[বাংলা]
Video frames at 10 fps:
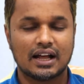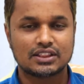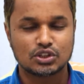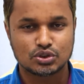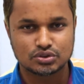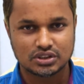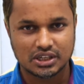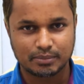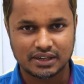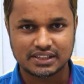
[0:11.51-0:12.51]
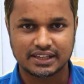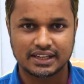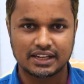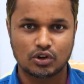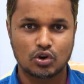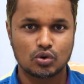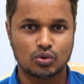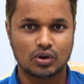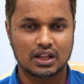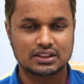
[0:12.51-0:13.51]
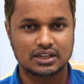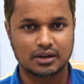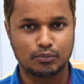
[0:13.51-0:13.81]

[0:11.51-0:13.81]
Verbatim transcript: আত্মীয় স্বজনের বাসায় গেলে কখনো রাত্রে